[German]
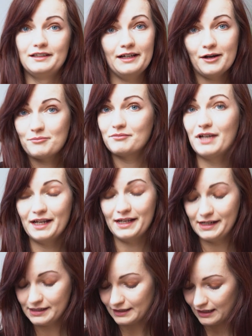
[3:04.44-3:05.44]
ja,
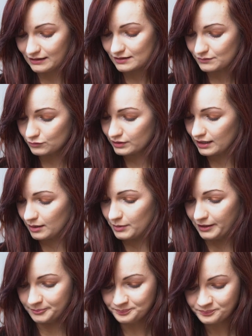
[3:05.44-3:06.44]
hält alles
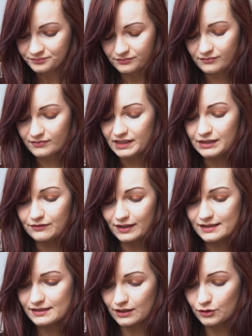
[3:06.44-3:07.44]
wunderbar.
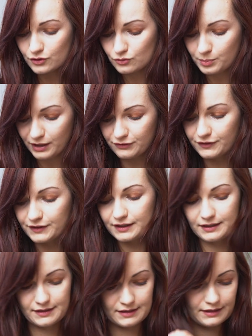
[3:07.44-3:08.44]
Was ich auch super
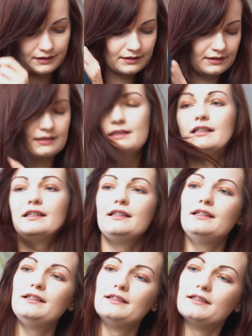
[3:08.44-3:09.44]
finde, sind
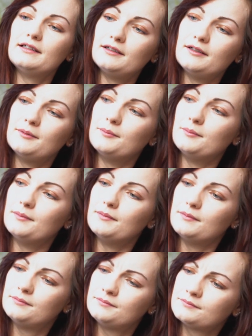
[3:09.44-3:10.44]
die ähm,